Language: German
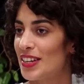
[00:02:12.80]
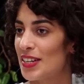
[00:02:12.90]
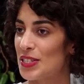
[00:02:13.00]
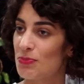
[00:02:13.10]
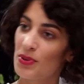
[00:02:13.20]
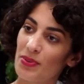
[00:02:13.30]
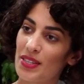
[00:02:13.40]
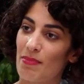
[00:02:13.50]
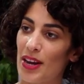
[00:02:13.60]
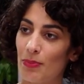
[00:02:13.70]
dann kannst du mir ein
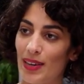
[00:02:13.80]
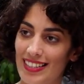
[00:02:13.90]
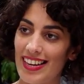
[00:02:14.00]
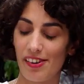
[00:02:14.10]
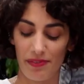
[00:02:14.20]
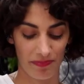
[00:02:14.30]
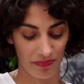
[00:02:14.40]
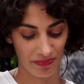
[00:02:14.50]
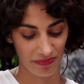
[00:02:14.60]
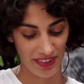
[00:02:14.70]
bisschen mehr darüber erzählen,
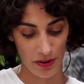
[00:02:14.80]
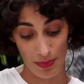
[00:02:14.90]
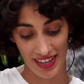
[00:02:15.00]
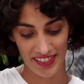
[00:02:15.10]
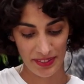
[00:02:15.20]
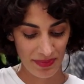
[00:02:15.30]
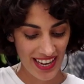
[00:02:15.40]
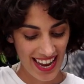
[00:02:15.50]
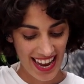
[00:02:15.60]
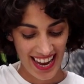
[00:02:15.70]
mhm. wenn du magst.
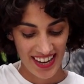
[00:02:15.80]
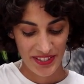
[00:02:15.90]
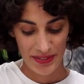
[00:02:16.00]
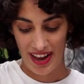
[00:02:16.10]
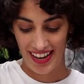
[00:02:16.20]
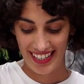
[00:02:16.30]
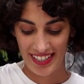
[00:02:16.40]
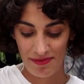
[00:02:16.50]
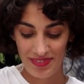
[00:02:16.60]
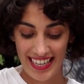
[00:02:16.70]
Und zwar,
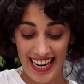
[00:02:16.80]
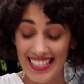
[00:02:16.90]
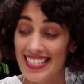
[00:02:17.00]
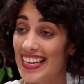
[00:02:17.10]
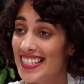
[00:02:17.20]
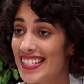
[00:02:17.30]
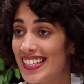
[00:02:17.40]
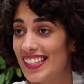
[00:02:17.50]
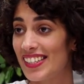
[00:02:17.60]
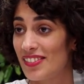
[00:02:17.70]
ähm, der erste Satz
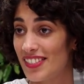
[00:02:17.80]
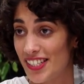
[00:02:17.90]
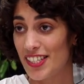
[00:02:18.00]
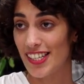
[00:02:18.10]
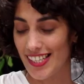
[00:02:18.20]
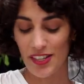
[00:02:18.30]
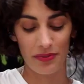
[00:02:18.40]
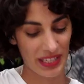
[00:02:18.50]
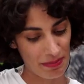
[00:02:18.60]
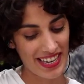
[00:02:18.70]
äh, steht tatsächlich
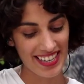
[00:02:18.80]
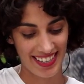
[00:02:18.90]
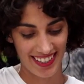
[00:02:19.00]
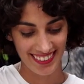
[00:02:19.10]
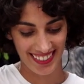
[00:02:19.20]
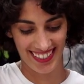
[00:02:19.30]
auf Wikipedia.